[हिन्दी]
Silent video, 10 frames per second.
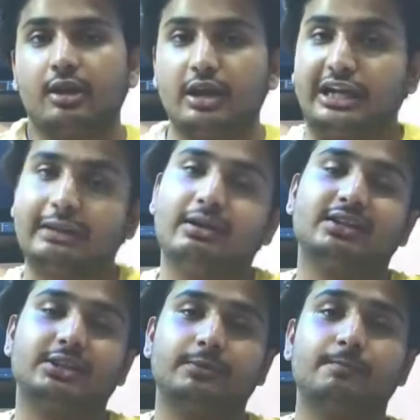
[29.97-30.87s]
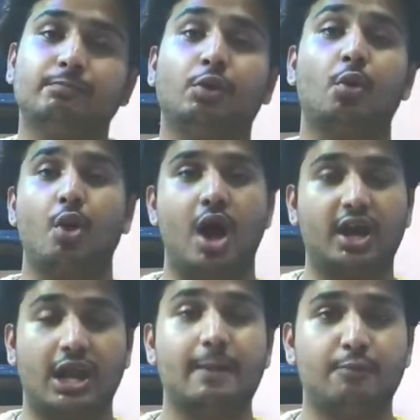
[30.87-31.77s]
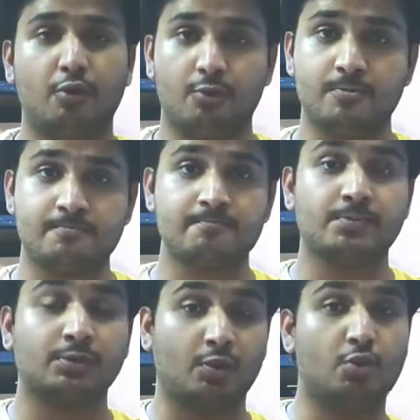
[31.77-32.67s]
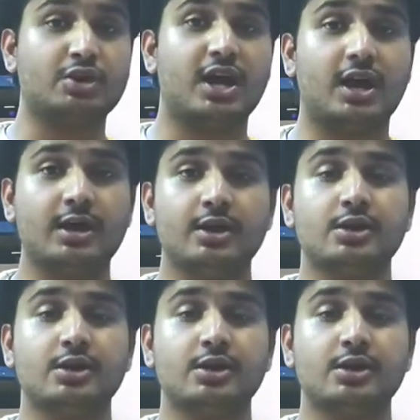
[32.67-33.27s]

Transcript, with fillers: रिलेटेड बनाते हैं तो अगर आपको उनका